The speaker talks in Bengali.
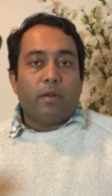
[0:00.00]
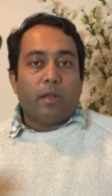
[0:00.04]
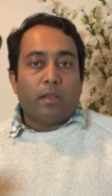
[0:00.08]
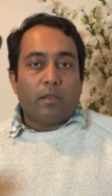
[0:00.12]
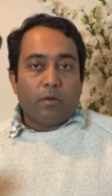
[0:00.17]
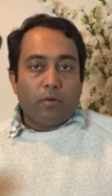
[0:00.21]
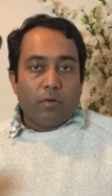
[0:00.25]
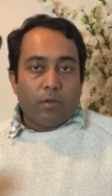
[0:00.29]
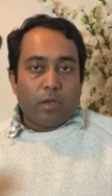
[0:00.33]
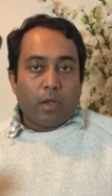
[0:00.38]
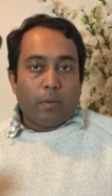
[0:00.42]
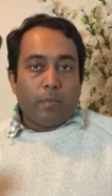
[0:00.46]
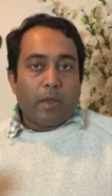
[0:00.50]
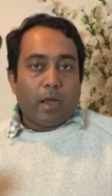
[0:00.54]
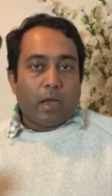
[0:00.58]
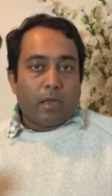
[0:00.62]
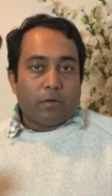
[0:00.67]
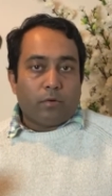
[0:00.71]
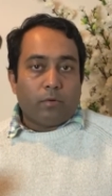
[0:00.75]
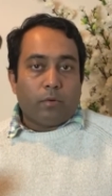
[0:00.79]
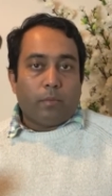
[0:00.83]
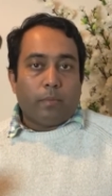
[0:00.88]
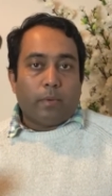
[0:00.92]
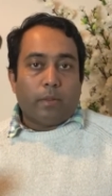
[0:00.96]
সাথে রয়েছে আমি
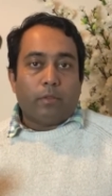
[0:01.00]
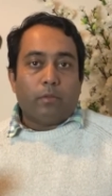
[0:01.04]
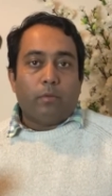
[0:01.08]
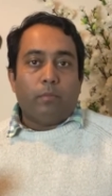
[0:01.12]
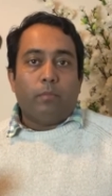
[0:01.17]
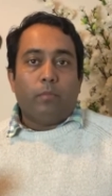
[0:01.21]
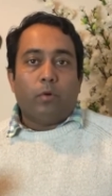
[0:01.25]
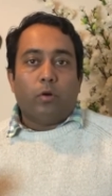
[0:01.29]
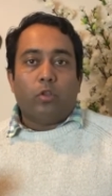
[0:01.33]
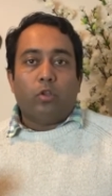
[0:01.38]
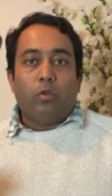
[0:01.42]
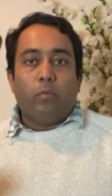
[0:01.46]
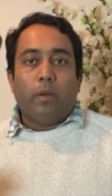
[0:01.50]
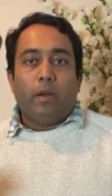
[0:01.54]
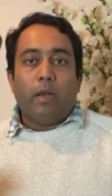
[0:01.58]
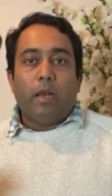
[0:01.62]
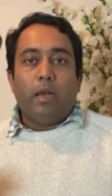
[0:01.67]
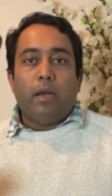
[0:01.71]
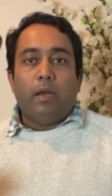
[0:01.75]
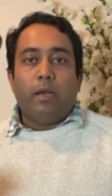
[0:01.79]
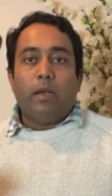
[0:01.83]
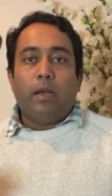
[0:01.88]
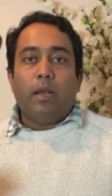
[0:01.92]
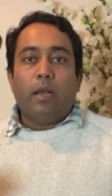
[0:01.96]
আসম মাসুম বর্তমানে
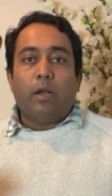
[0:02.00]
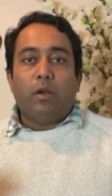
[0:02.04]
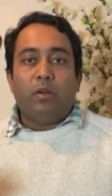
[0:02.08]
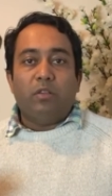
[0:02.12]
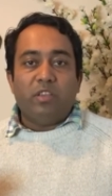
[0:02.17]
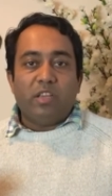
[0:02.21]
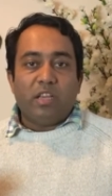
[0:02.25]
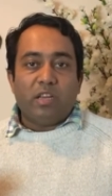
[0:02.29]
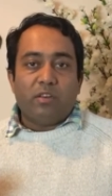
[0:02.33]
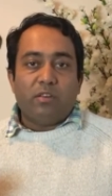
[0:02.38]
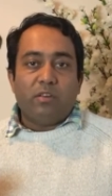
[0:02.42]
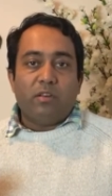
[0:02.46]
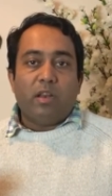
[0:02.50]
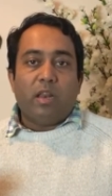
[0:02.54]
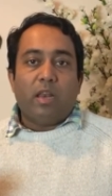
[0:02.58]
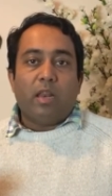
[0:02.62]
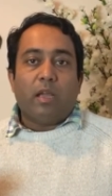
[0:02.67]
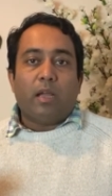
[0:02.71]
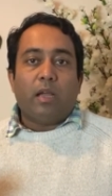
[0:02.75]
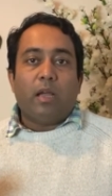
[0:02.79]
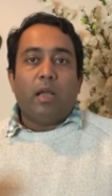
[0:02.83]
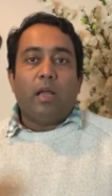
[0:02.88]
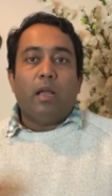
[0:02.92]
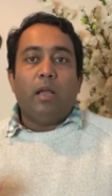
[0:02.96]
লন্ডনের কনজাংশন
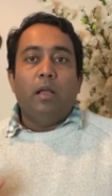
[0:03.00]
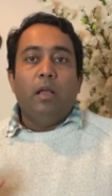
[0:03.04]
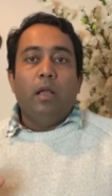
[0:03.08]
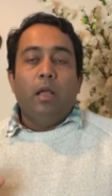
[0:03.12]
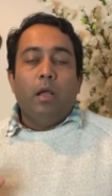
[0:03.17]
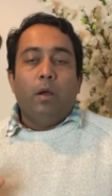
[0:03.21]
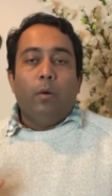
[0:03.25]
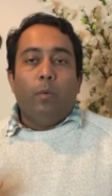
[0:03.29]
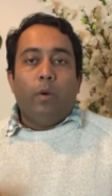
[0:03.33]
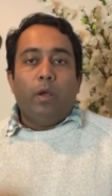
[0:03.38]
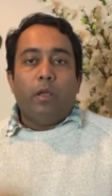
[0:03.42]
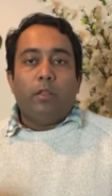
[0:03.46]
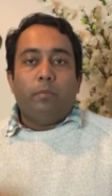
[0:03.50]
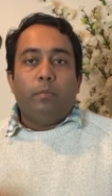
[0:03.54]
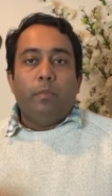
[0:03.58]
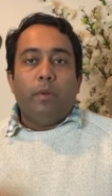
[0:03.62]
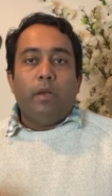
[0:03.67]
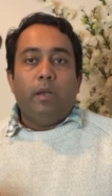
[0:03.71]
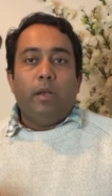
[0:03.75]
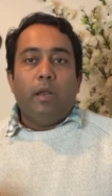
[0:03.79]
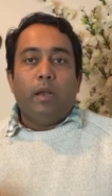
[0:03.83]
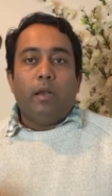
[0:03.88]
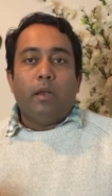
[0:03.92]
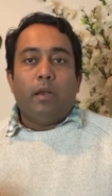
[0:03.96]
এলাকা ওয়েস্ট
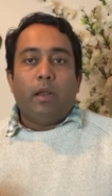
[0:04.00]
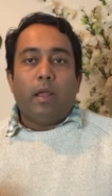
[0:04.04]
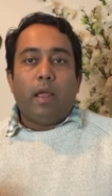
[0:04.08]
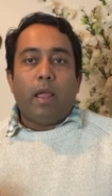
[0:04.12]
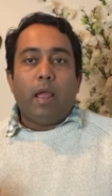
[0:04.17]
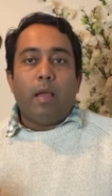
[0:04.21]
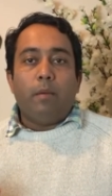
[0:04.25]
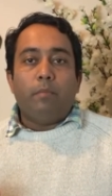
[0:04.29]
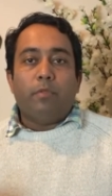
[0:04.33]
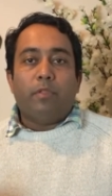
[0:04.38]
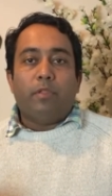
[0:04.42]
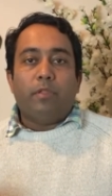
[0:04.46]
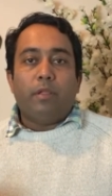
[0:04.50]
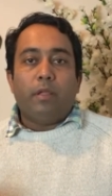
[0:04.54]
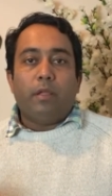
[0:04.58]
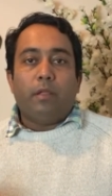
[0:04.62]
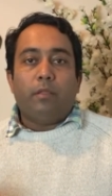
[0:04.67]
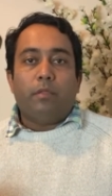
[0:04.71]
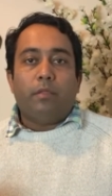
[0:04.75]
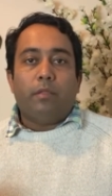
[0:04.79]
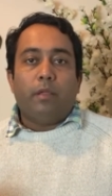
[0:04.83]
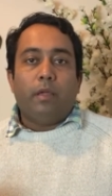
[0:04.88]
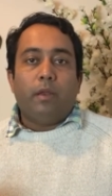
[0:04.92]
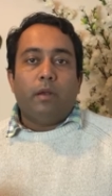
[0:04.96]
মিডল্যান্ড এম
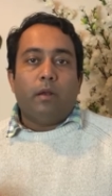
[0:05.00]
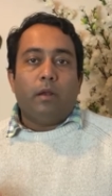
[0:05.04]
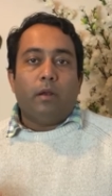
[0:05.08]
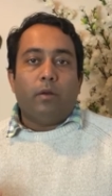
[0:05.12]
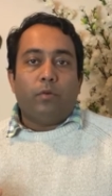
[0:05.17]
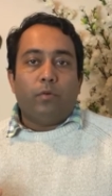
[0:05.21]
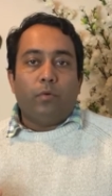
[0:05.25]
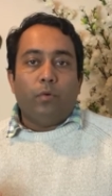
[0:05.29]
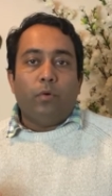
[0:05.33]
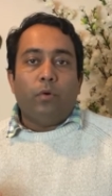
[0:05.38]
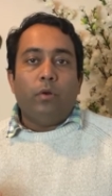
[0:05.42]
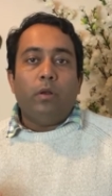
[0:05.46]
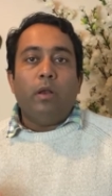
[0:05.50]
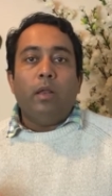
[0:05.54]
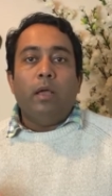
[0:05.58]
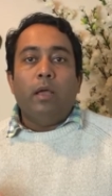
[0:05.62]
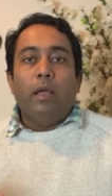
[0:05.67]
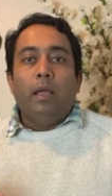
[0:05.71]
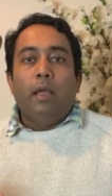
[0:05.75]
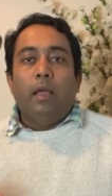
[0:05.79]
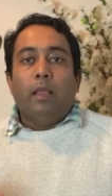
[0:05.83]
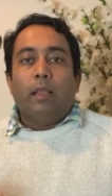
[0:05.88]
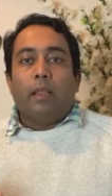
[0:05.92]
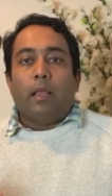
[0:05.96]
সিক্সের টোল
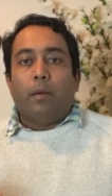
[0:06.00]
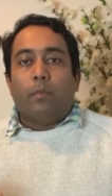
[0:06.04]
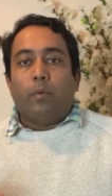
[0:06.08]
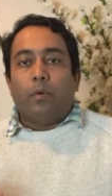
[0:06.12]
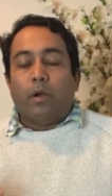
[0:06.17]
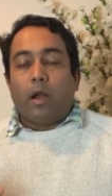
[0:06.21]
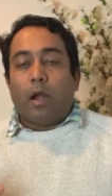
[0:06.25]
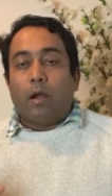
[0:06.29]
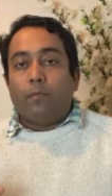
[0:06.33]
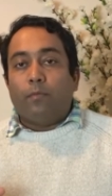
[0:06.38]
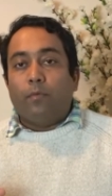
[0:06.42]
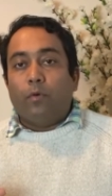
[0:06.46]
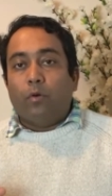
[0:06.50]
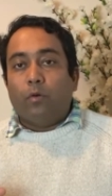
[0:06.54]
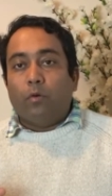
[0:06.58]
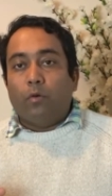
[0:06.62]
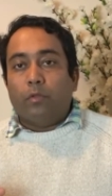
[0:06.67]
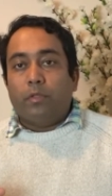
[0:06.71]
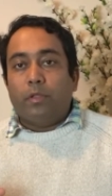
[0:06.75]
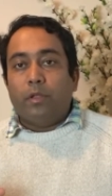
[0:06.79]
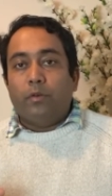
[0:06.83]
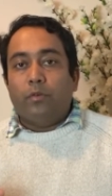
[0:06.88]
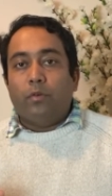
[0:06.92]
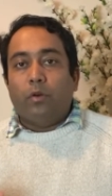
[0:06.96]
তারপর ডাটফোর্ড
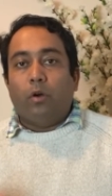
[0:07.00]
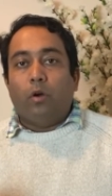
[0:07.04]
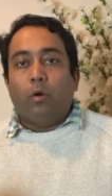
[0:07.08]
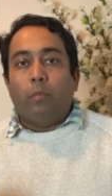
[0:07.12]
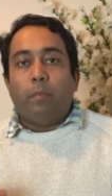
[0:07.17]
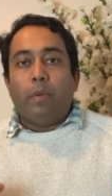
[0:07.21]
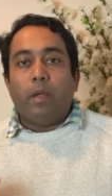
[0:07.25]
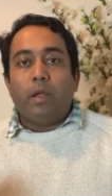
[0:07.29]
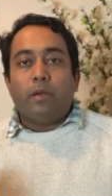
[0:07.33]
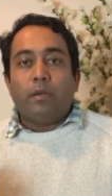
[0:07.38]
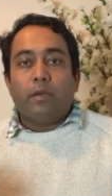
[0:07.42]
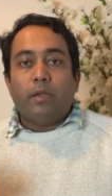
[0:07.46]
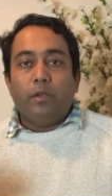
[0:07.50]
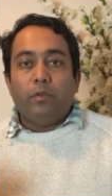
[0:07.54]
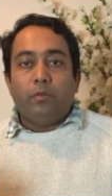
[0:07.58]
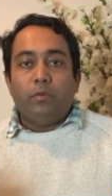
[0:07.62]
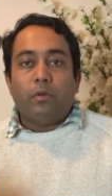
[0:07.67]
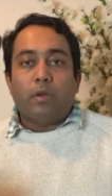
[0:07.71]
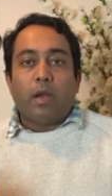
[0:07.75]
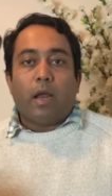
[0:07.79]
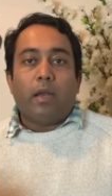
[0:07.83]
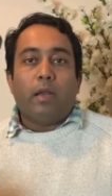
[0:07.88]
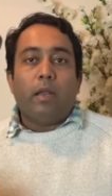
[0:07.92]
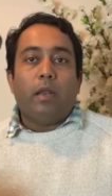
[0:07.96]
ক্রসিং সহ বেশ
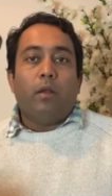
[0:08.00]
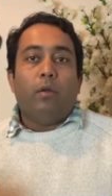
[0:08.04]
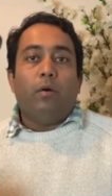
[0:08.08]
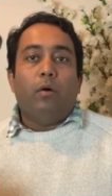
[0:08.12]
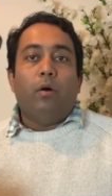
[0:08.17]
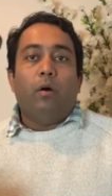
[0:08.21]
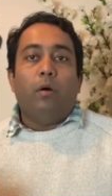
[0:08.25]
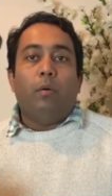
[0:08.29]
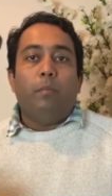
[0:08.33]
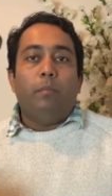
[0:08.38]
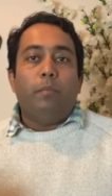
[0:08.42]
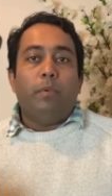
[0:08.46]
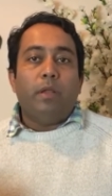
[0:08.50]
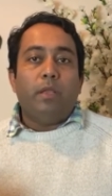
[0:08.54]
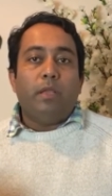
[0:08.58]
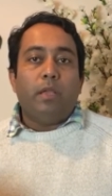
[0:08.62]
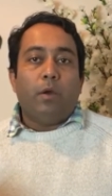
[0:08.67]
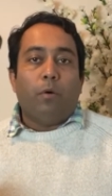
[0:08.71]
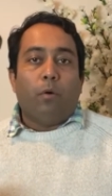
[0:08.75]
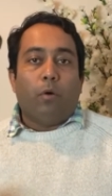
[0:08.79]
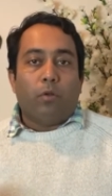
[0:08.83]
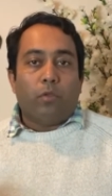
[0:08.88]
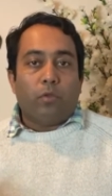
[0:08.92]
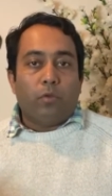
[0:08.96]
কিছু টানেল ও
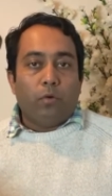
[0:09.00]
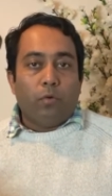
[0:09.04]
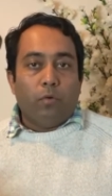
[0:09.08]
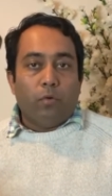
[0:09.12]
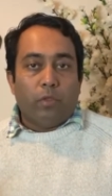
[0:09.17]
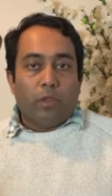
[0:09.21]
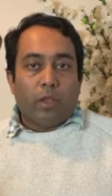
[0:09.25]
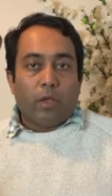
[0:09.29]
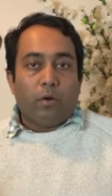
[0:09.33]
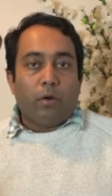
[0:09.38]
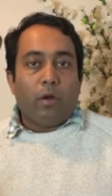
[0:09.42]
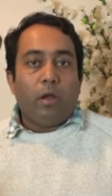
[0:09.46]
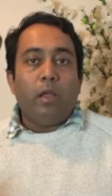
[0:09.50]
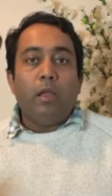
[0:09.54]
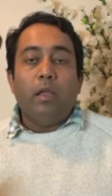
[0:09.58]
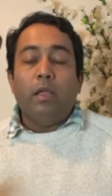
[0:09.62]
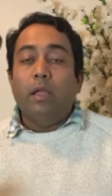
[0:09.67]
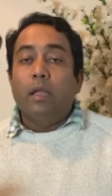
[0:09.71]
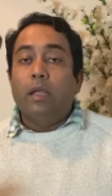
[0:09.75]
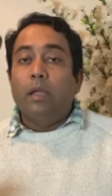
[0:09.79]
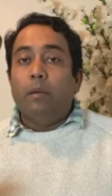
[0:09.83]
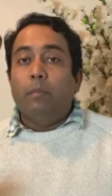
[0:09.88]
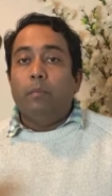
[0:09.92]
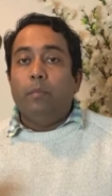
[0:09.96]
ব্রিজে অর্থ গুনতে হয়
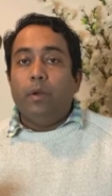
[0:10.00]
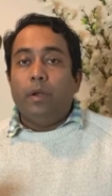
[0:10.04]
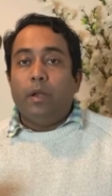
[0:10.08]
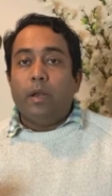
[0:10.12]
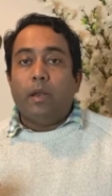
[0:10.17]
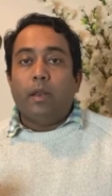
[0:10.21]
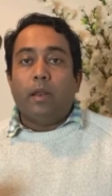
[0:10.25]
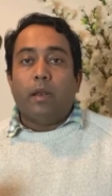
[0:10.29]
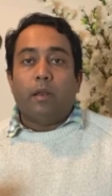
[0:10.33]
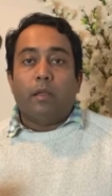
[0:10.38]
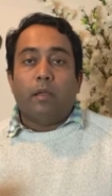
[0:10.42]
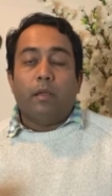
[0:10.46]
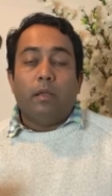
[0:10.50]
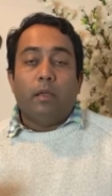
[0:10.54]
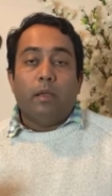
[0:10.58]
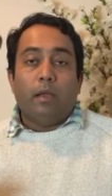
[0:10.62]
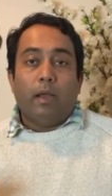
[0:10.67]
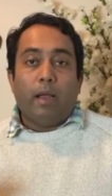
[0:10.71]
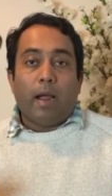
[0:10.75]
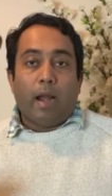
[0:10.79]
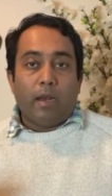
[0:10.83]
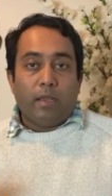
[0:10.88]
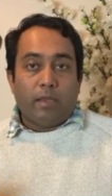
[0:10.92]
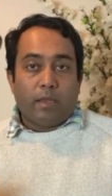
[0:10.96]
ব্রিটেনের
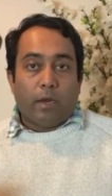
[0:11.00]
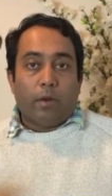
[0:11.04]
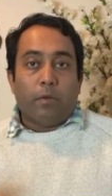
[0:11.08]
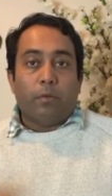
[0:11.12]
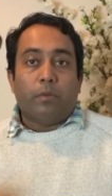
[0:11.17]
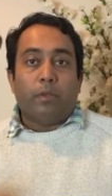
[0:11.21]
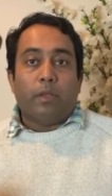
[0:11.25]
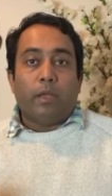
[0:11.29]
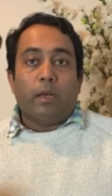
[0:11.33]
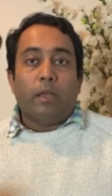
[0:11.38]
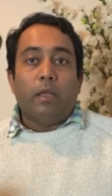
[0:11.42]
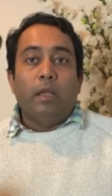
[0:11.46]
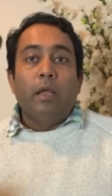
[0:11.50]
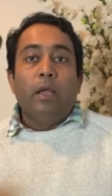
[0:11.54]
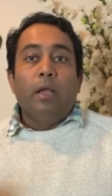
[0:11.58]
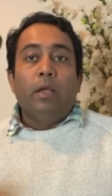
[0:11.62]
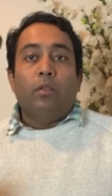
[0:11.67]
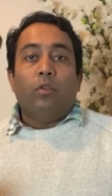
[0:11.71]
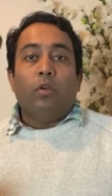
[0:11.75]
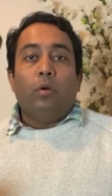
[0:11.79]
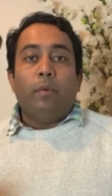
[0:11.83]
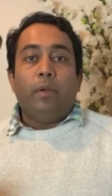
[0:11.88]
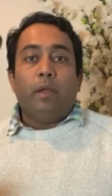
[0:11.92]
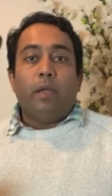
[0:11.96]
গাড়ি চালকদের
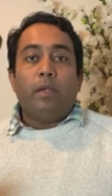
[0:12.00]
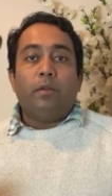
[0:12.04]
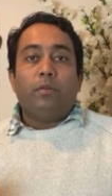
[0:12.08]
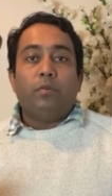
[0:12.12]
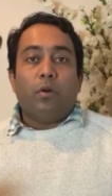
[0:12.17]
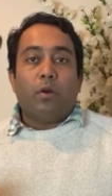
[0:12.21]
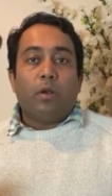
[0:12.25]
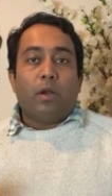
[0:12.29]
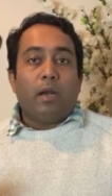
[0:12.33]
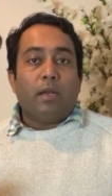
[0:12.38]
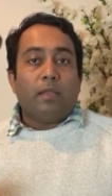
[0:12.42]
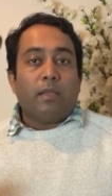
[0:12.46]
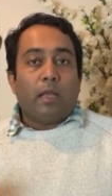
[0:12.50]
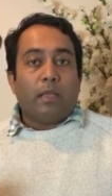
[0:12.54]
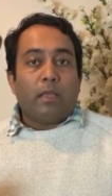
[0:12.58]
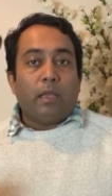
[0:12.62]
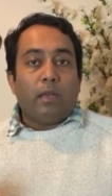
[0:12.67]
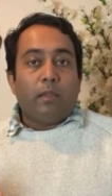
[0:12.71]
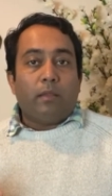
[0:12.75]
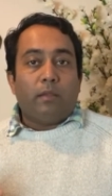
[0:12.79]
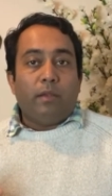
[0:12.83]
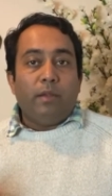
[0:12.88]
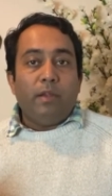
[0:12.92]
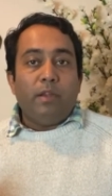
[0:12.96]
তবে সরকার
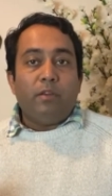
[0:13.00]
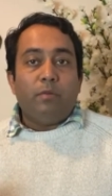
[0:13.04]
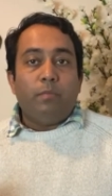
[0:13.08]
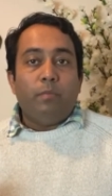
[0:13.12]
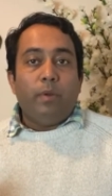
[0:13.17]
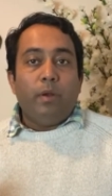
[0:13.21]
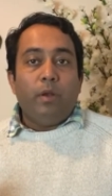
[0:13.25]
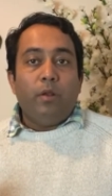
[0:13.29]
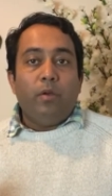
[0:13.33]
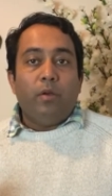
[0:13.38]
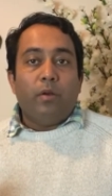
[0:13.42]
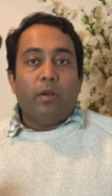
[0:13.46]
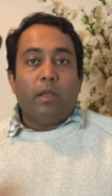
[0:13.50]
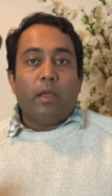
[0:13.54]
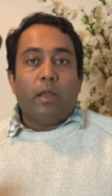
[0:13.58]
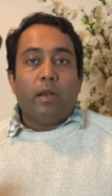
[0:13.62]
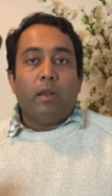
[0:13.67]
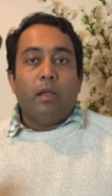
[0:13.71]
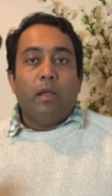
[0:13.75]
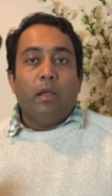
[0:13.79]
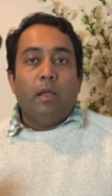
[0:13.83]
তাদের ত্রিশ বিলিয়নের